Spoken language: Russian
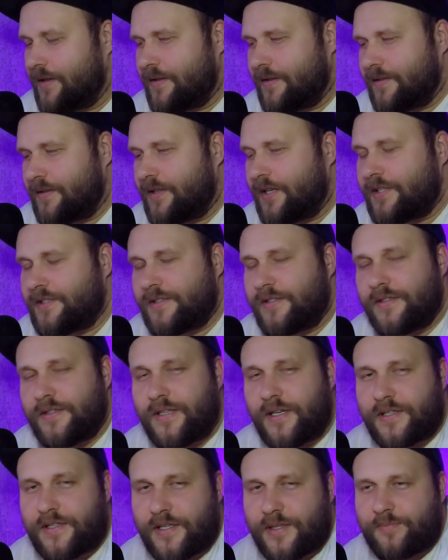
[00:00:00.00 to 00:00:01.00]
Дастин
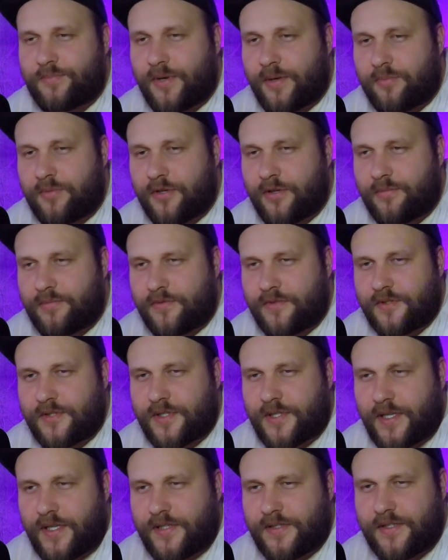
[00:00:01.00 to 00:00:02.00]
Далан попробовал
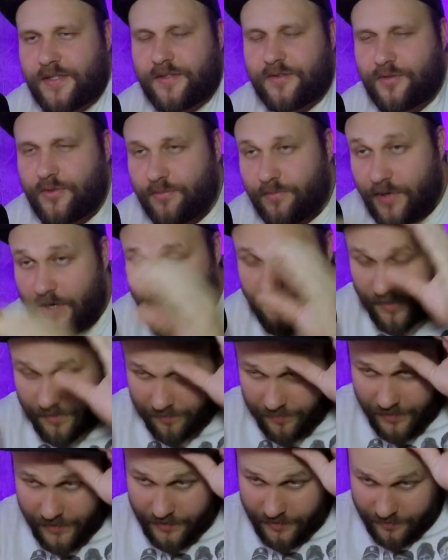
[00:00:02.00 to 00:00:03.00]
скользить губами по
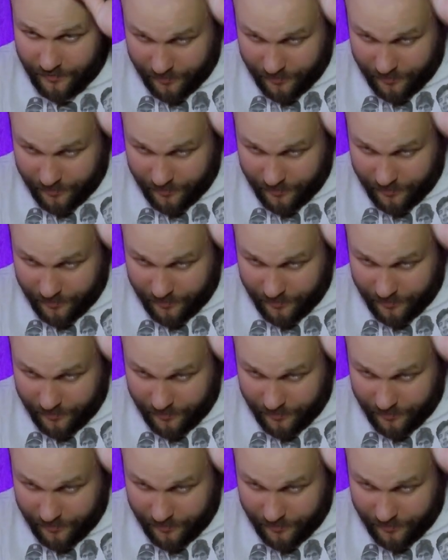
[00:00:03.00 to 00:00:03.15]
этой